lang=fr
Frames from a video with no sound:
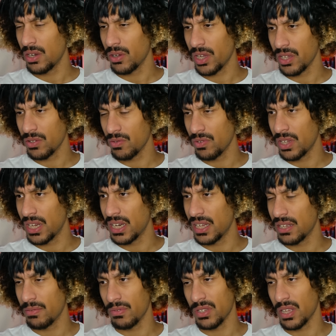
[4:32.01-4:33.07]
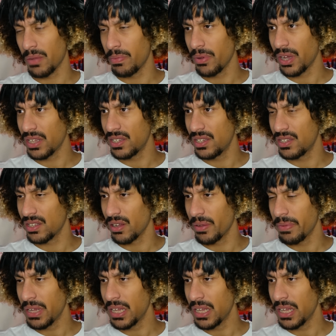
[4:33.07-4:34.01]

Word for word: Alors, qu'est-ce qu'on a là Bon, c'est un peu raciste quand même.